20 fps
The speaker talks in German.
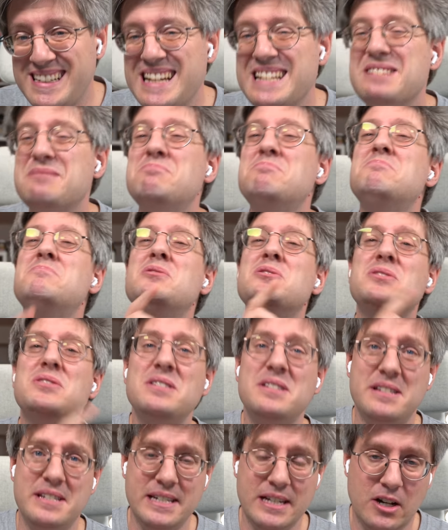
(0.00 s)
Das
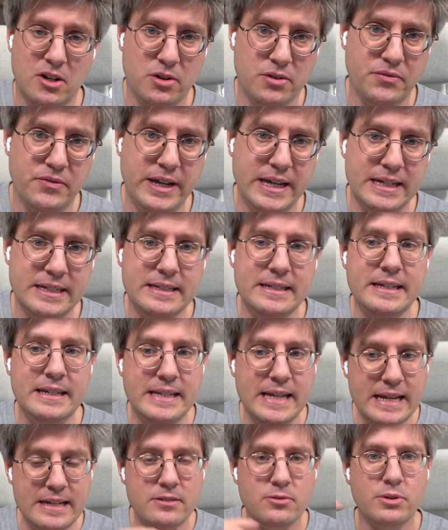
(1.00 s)
müssen sie auch werden,
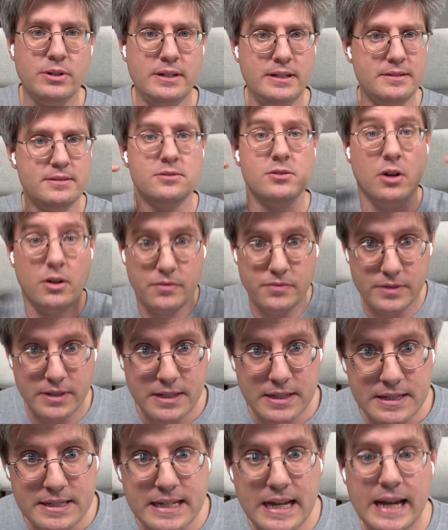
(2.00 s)
denn durch dieses
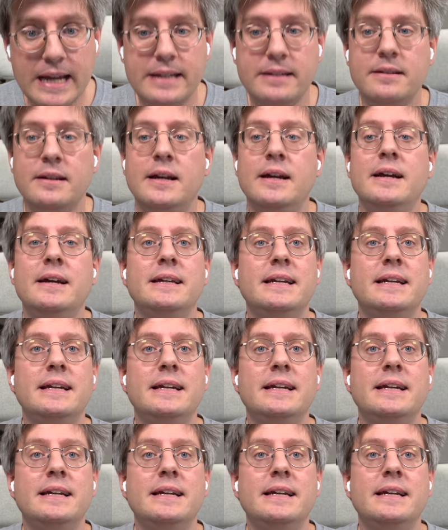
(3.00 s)
offene Design,